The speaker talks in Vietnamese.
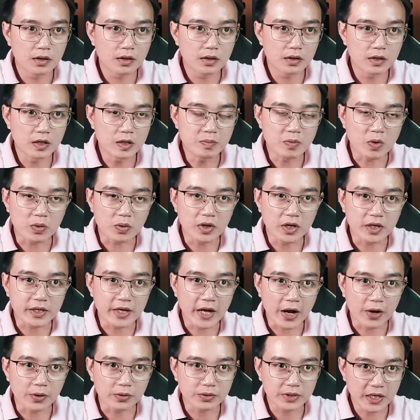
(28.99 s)
Dưới một lực
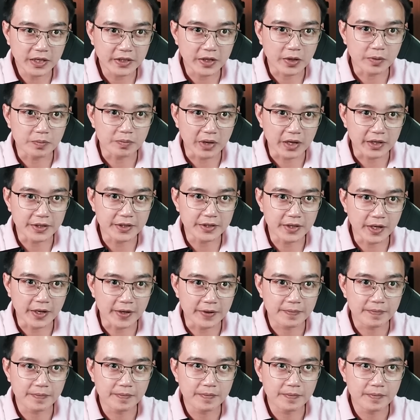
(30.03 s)
đạo tác động mạnh như vậy,
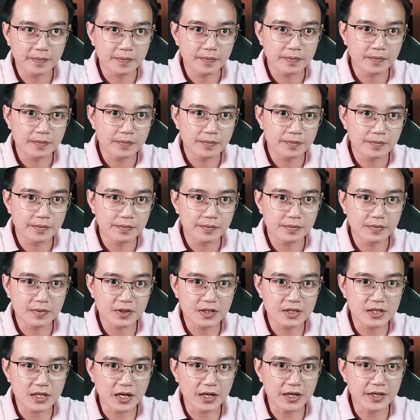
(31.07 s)

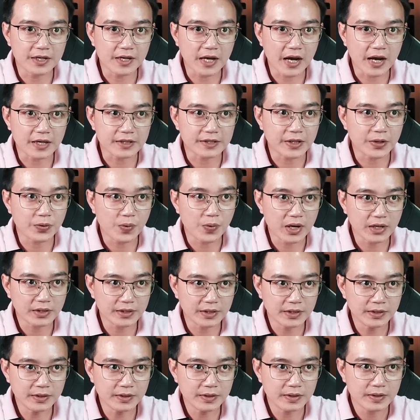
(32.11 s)
Chalina theo quán
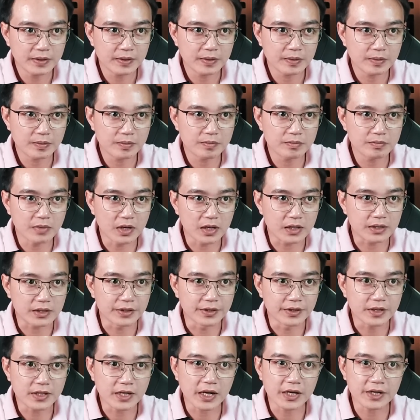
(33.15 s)
tính bật
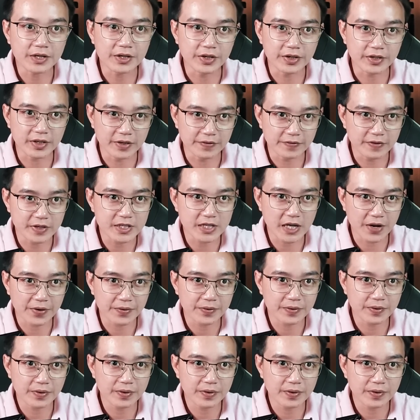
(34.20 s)
ngửa cả người về phía sau.